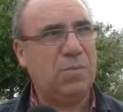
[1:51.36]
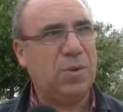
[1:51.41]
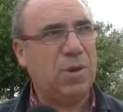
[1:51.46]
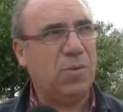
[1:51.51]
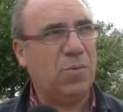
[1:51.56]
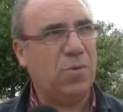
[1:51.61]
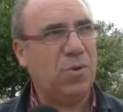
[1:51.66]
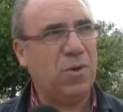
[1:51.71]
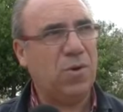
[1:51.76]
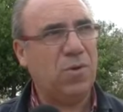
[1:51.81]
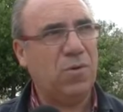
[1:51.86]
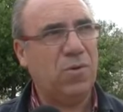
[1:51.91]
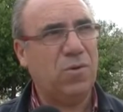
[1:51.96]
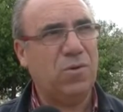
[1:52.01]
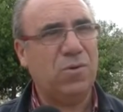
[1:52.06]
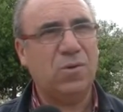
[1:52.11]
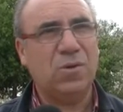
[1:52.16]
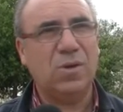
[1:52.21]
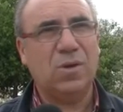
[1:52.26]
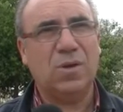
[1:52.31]
Esperemos que
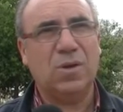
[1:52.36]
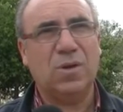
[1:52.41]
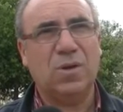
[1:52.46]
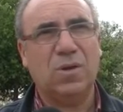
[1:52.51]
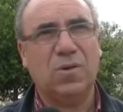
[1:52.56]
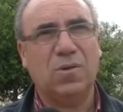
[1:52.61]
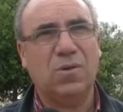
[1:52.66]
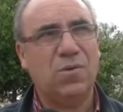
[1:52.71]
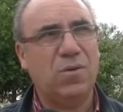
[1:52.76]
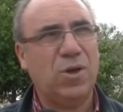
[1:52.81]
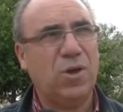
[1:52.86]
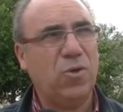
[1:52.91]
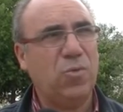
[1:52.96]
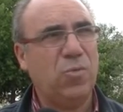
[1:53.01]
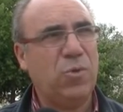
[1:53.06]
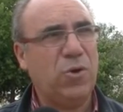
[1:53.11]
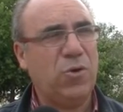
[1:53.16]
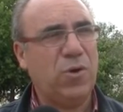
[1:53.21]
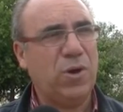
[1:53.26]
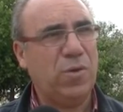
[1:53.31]
con, con ello
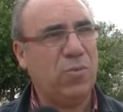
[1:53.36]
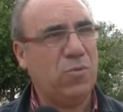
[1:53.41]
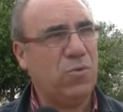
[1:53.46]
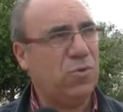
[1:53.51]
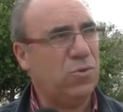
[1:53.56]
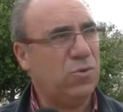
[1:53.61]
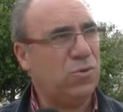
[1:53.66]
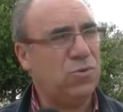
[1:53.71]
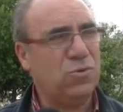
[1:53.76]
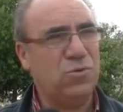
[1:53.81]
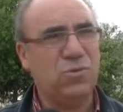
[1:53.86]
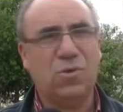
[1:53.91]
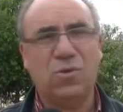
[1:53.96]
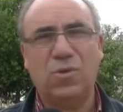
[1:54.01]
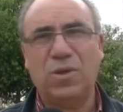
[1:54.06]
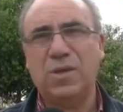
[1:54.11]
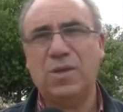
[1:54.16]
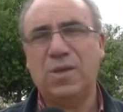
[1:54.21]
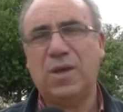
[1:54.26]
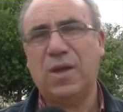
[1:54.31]
mejoremos
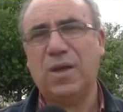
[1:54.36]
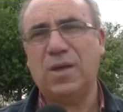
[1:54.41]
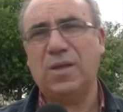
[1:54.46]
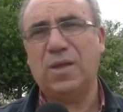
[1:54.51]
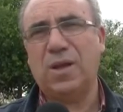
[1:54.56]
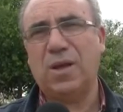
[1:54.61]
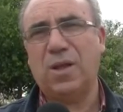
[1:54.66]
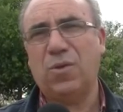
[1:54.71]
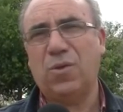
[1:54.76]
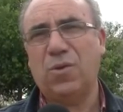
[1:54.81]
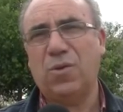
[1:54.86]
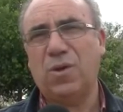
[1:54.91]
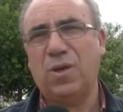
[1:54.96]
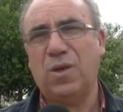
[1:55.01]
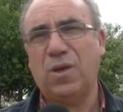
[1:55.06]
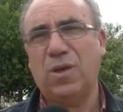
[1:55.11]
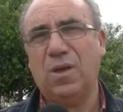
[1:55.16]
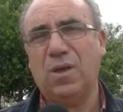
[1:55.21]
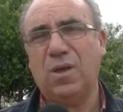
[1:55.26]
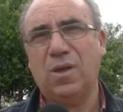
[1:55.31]
todas estas
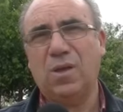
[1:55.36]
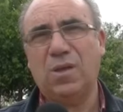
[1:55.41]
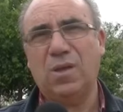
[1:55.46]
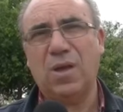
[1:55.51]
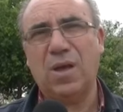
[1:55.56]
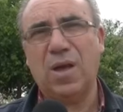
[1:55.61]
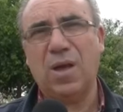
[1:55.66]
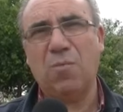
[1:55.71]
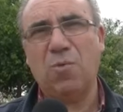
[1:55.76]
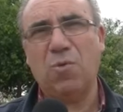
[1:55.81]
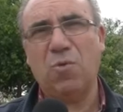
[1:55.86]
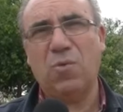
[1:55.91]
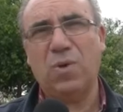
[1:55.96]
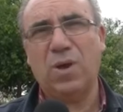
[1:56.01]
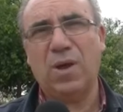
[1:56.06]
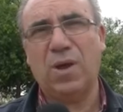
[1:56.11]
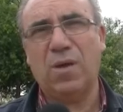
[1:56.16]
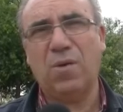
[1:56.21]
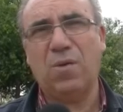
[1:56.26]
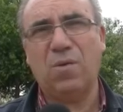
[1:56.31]
instalaciones y que tengamos
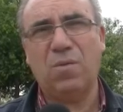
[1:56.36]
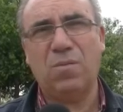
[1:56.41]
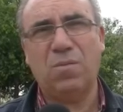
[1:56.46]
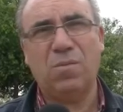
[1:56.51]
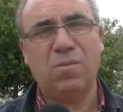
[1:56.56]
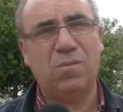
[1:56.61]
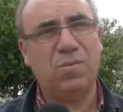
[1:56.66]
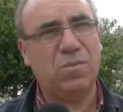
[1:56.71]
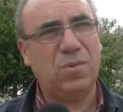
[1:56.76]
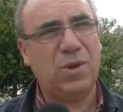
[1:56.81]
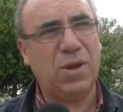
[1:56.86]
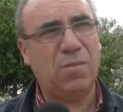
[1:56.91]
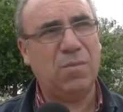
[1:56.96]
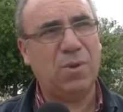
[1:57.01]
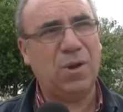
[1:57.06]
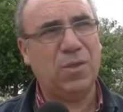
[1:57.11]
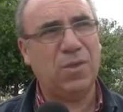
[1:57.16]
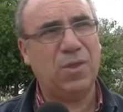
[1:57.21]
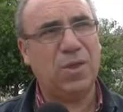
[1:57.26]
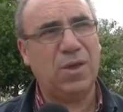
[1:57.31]
una,
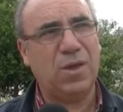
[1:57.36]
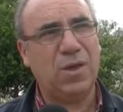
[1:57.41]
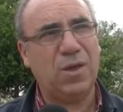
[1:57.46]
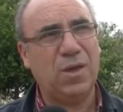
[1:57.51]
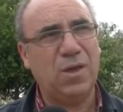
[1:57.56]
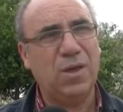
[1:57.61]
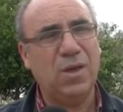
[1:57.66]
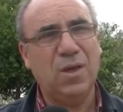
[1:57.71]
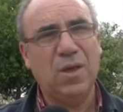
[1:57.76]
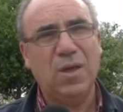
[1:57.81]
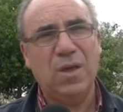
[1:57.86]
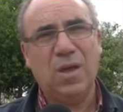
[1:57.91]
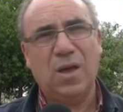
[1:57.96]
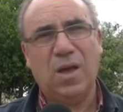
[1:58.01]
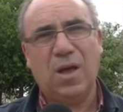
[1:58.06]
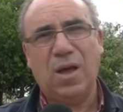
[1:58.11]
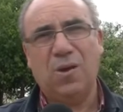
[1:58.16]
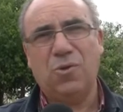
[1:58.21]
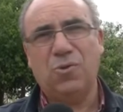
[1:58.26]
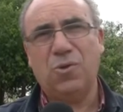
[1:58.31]
plaza aquí
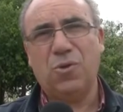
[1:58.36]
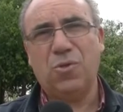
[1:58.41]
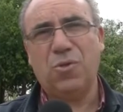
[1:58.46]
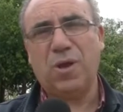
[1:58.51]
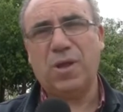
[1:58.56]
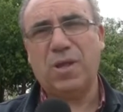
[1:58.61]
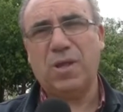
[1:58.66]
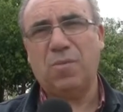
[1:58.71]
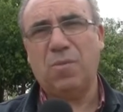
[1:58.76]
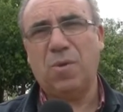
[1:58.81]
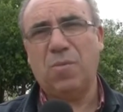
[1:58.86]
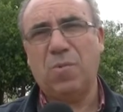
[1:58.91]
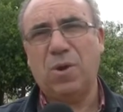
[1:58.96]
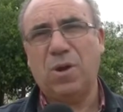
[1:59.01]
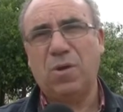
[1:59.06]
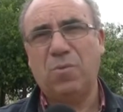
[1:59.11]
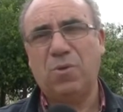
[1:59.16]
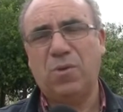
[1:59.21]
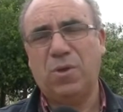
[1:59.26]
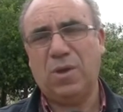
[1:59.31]
acondicionada también
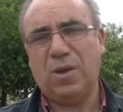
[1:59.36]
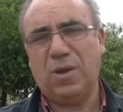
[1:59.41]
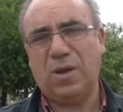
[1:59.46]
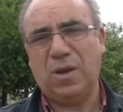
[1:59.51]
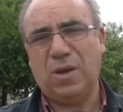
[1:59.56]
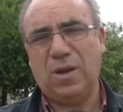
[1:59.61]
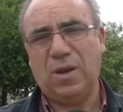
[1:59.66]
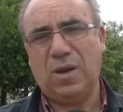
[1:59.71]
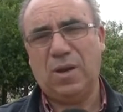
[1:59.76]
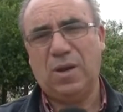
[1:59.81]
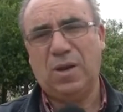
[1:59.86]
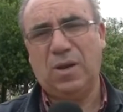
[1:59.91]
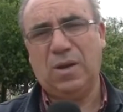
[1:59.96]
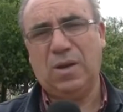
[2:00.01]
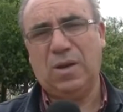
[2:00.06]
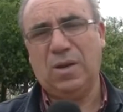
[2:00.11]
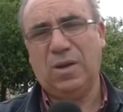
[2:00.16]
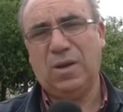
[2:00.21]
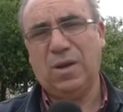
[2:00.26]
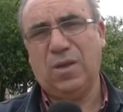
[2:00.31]
para poder
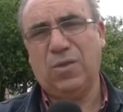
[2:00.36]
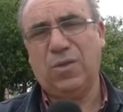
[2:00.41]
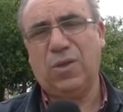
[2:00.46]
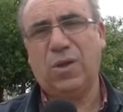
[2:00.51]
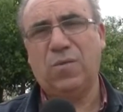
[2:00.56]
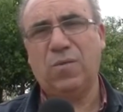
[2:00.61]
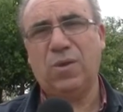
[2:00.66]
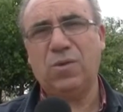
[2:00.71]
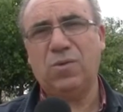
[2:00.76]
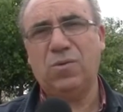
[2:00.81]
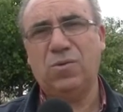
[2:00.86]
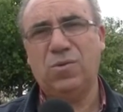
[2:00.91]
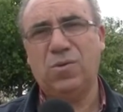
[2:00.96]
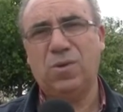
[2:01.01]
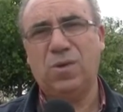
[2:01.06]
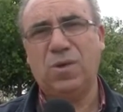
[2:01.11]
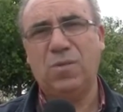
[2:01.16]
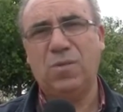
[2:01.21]
hacer eventos y